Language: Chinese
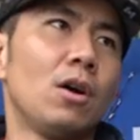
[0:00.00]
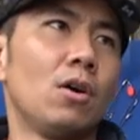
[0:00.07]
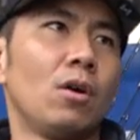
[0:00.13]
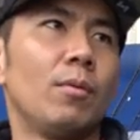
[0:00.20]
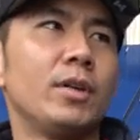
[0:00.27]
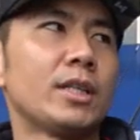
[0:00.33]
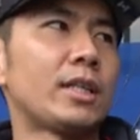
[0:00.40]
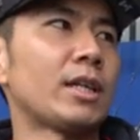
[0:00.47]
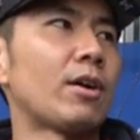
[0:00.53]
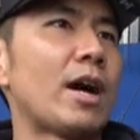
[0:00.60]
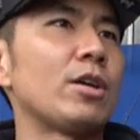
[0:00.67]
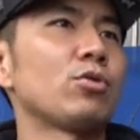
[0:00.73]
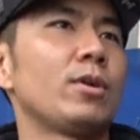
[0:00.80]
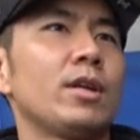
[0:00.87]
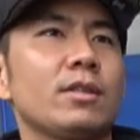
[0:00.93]
我们在钓
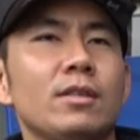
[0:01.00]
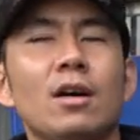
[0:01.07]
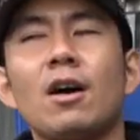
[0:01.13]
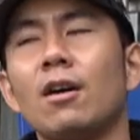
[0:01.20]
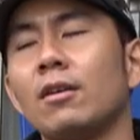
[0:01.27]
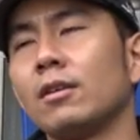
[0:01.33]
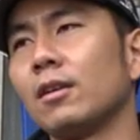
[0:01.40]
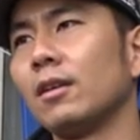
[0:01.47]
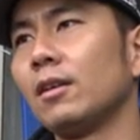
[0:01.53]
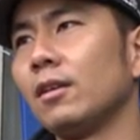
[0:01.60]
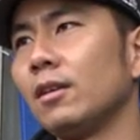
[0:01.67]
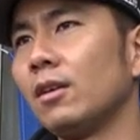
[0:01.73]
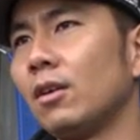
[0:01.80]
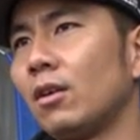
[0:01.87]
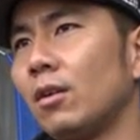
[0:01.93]
海水的时候，
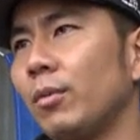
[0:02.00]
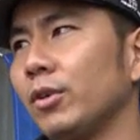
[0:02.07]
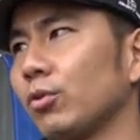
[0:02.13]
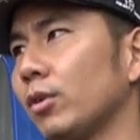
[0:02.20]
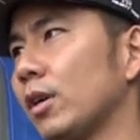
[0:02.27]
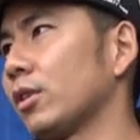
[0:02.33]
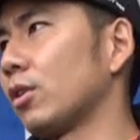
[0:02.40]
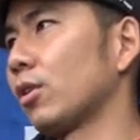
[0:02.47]
我们说的